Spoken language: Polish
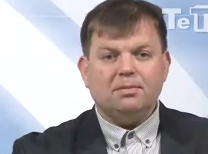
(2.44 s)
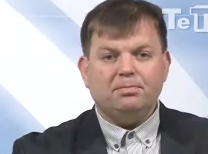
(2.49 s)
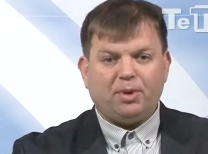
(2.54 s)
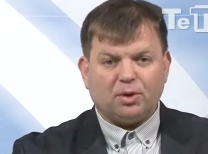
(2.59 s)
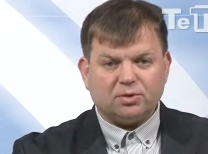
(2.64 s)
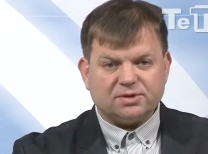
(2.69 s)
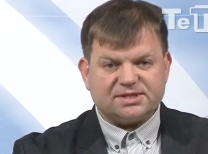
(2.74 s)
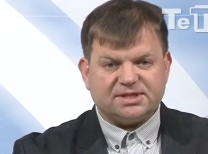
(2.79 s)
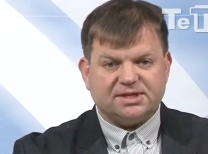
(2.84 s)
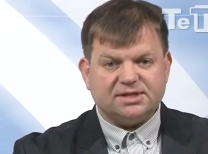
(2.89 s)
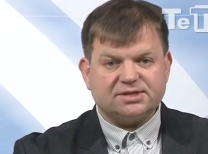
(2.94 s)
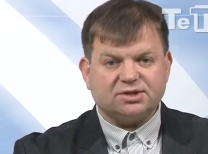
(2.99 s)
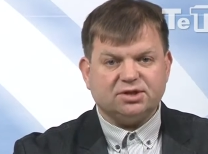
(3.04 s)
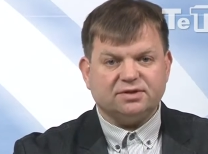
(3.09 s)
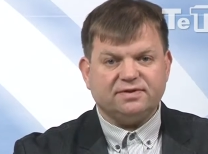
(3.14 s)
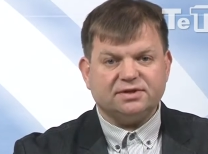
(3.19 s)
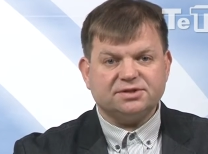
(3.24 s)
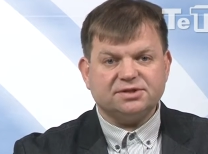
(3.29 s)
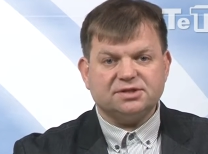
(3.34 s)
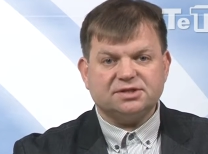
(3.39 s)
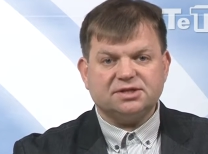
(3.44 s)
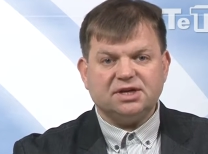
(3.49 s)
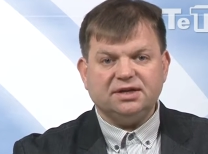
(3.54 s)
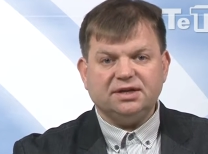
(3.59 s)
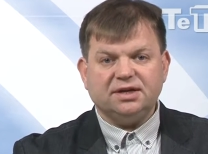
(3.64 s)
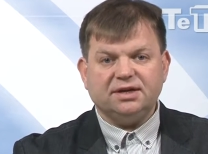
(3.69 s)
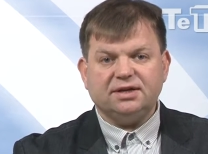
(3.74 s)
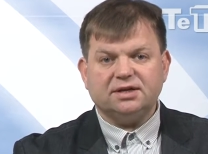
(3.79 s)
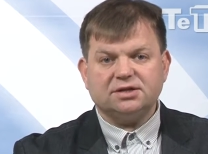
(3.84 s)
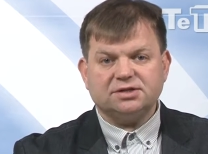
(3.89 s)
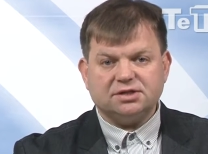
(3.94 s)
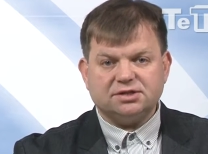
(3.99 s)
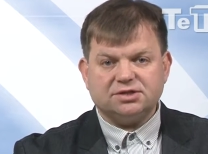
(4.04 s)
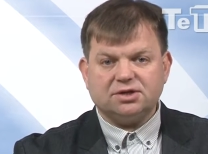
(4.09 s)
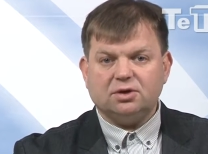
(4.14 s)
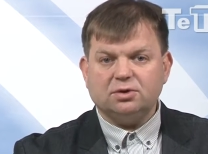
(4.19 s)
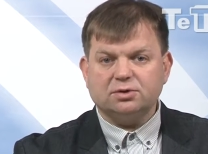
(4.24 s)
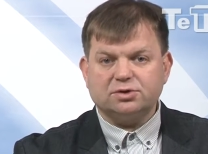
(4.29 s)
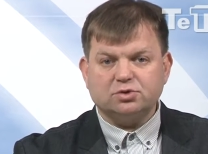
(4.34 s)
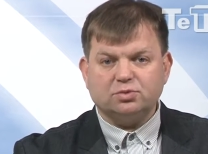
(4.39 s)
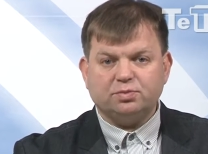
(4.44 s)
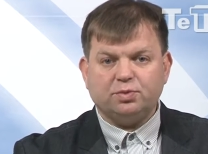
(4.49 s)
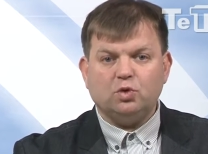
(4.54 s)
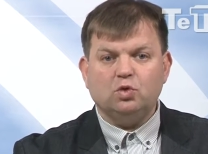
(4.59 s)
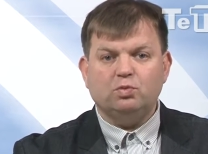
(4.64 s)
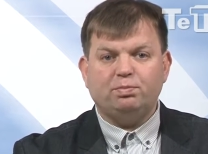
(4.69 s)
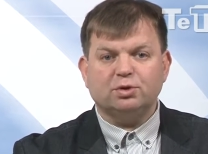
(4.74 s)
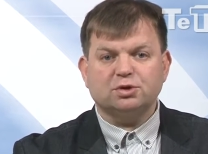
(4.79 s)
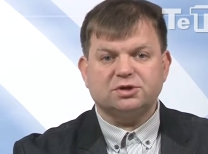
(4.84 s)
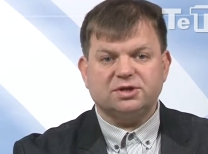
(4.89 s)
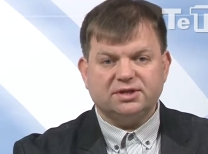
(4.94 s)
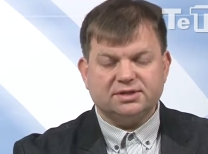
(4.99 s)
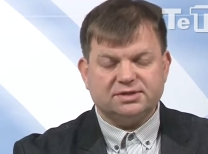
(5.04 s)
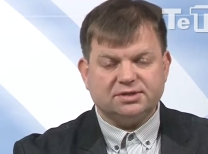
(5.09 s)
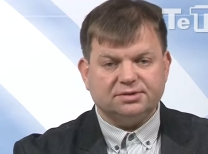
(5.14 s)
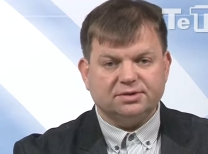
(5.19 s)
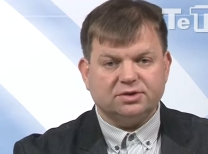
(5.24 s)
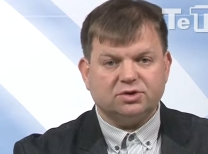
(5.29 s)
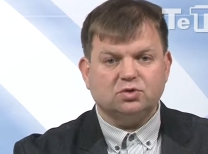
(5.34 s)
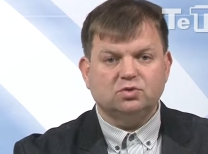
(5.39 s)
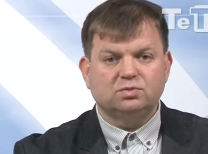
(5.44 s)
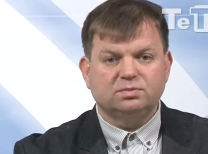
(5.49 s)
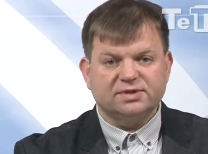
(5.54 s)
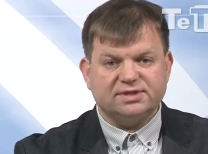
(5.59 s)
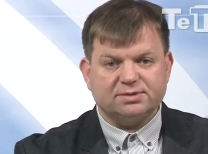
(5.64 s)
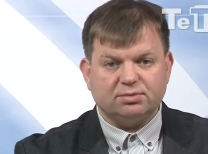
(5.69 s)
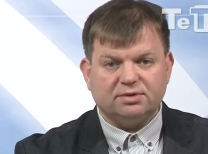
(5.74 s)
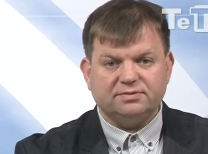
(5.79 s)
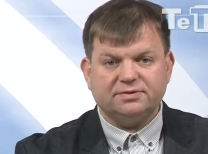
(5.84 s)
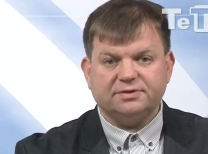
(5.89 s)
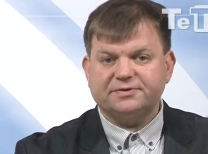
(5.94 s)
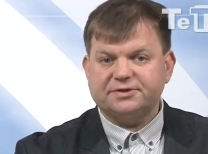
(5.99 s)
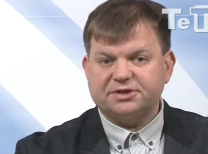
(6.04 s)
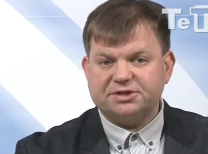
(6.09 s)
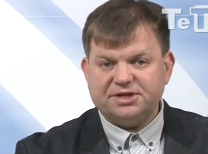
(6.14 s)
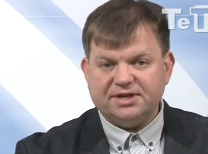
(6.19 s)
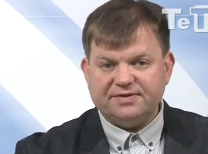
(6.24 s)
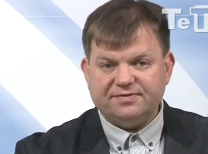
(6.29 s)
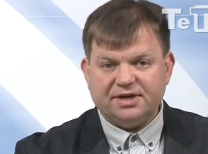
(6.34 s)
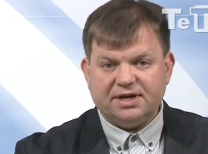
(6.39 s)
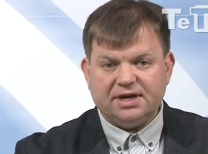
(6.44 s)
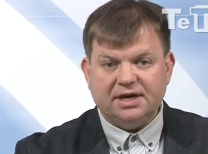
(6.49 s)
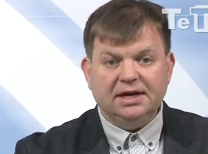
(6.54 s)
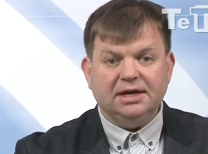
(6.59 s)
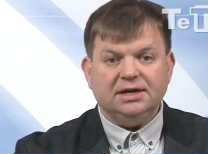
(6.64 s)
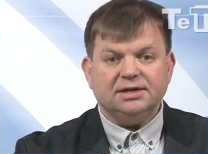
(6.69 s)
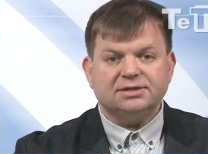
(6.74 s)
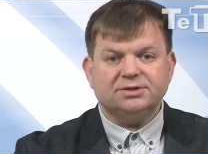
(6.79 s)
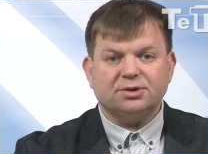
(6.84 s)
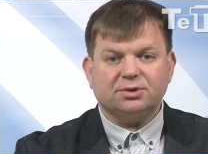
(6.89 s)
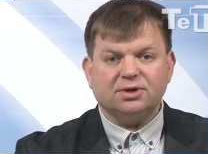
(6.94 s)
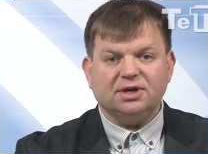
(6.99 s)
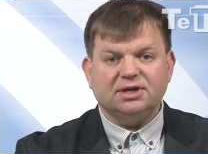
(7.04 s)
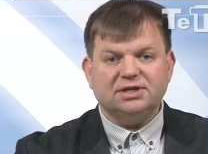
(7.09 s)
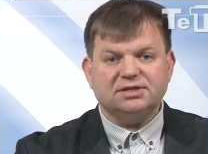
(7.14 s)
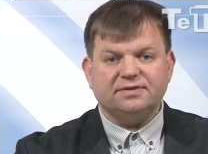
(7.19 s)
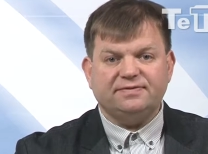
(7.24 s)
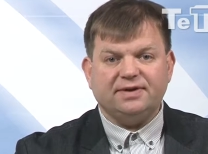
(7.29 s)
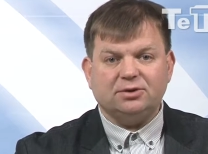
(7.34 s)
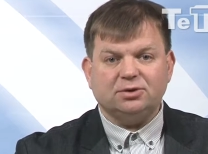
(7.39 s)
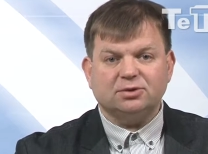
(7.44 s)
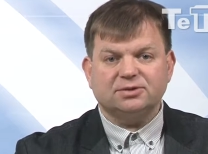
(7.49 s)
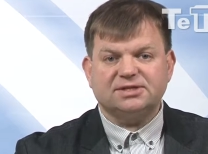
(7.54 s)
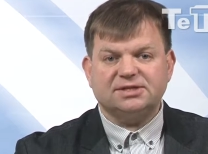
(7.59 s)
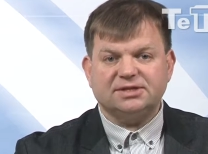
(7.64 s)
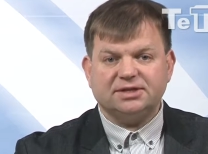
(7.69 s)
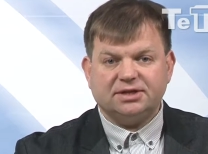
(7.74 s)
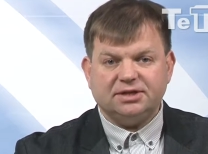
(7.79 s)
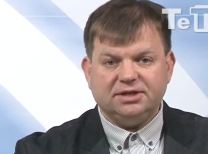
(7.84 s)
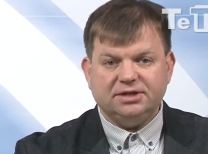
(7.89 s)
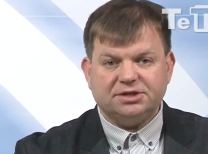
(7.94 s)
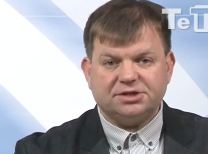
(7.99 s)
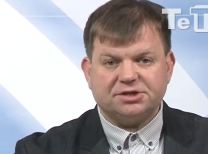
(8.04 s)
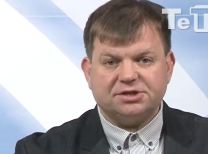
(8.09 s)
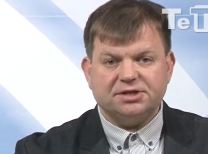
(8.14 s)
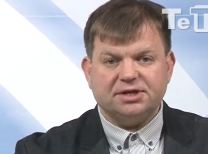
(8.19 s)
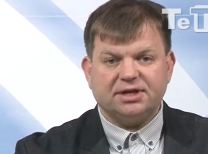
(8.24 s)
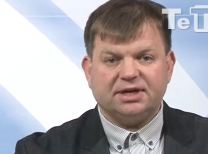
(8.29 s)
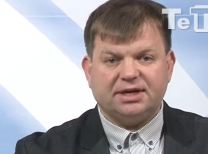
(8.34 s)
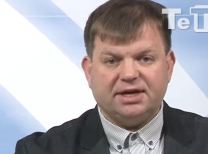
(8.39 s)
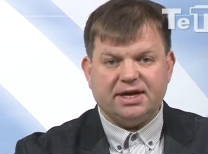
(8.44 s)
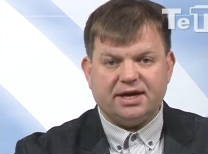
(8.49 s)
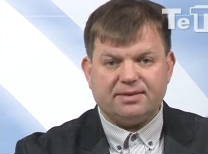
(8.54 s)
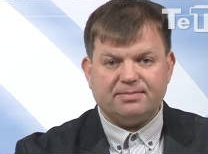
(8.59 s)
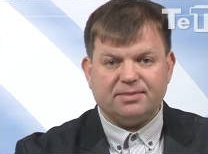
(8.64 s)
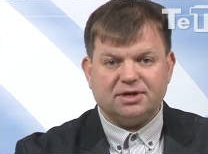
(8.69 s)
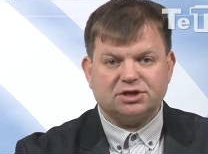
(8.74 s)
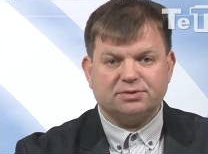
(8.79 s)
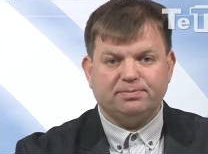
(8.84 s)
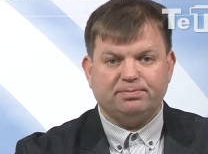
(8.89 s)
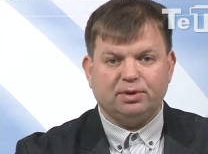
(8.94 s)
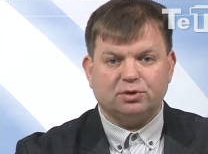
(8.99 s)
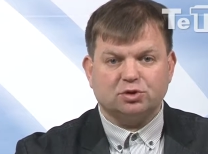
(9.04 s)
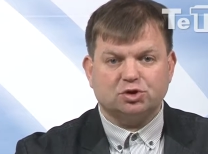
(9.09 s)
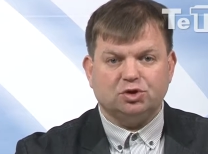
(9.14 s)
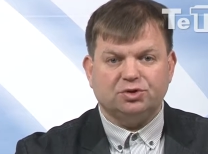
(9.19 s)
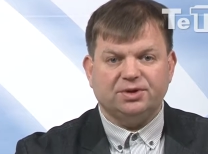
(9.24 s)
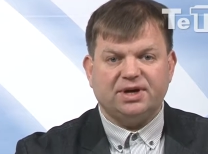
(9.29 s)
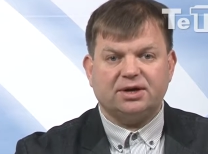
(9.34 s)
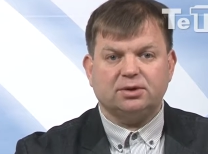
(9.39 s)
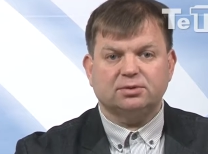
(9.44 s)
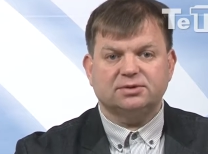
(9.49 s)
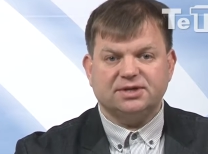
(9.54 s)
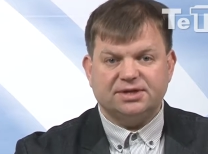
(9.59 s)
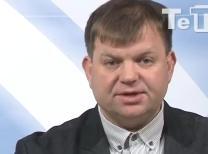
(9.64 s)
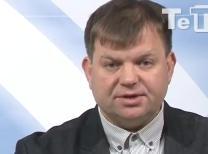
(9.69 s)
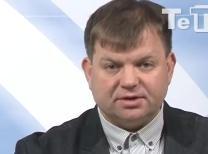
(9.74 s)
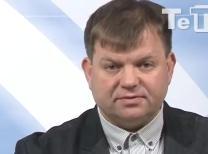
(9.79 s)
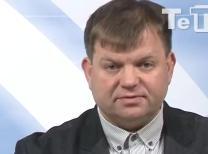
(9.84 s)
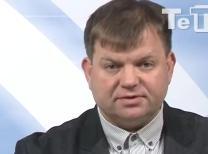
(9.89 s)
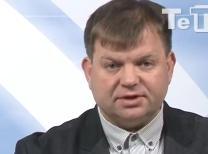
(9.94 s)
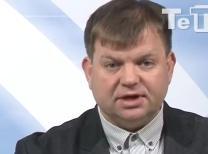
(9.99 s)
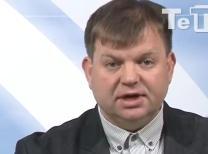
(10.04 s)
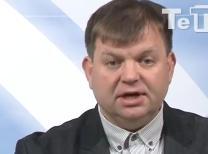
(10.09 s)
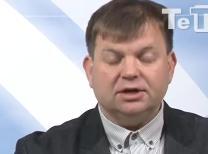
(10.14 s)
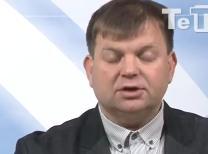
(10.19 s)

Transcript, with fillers: Polskie Stowarzyszenie na Rzecz Osób Upośledzonych Umysłowo w Tczewie zorganizowało cykliczny kiermasz bożonarodzeniowy,